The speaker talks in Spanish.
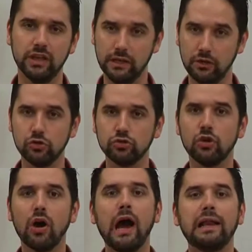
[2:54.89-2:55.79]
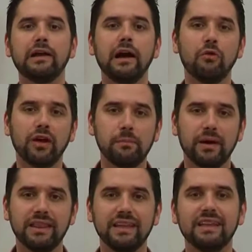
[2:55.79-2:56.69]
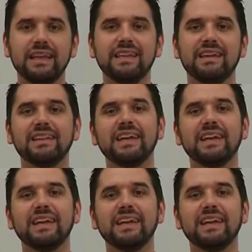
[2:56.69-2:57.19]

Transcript: incluso aunque el paciente ya